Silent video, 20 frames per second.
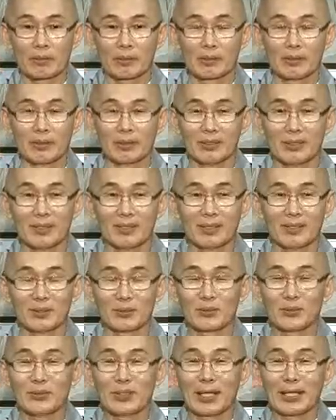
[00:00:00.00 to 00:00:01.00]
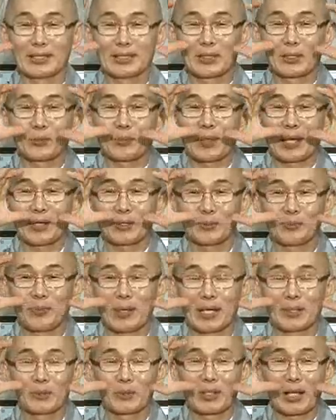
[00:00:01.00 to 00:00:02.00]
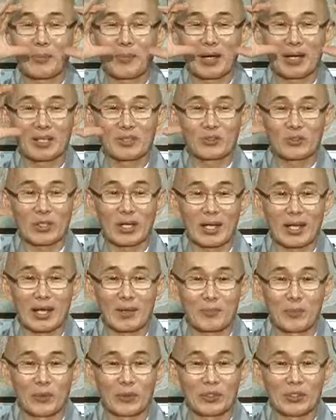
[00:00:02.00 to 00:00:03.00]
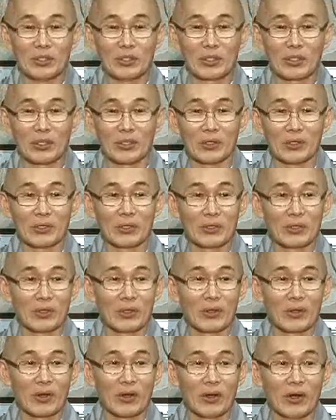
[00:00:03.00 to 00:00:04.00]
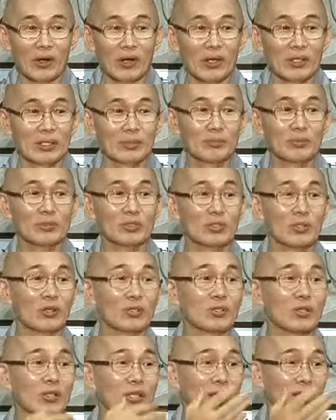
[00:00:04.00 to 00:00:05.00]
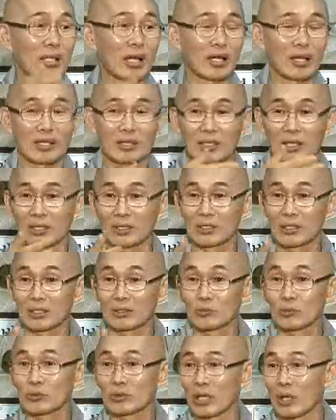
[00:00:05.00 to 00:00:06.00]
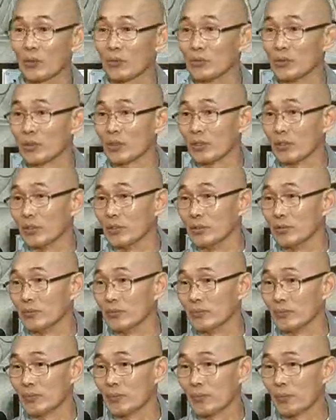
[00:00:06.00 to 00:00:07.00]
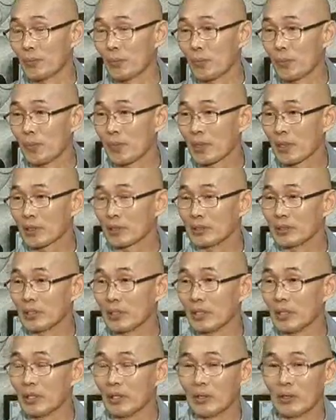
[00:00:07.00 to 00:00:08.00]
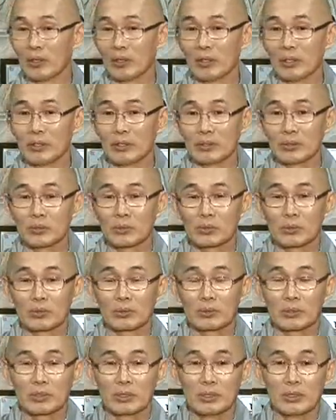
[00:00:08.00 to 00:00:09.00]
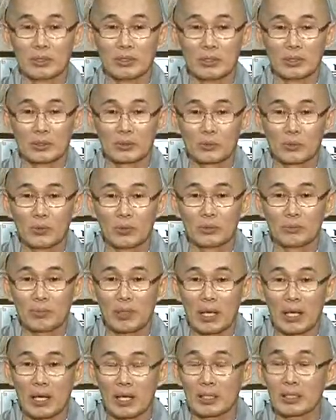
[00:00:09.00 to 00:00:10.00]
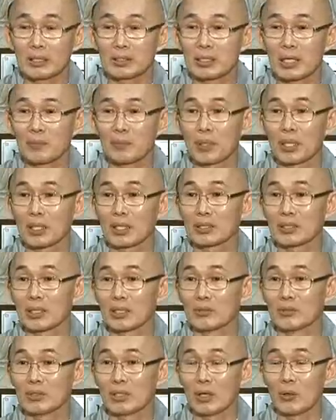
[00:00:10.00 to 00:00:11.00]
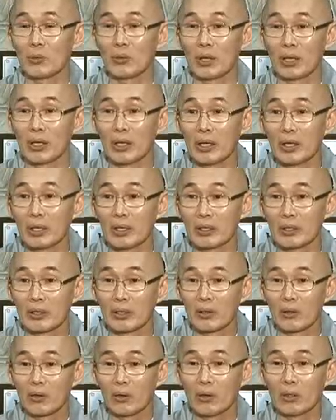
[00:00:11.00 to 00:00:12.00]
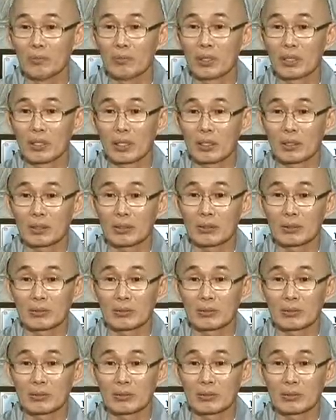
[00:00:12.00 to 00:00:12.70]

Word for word: 그 순간적으로 파노라마가 쫙 보이는 거예요. 아, 이분은 어떻게 당했다. 이게 쭉 나오는 거예요. 근데 그 돈 많이 잡아놨다고 나오네. 얼마나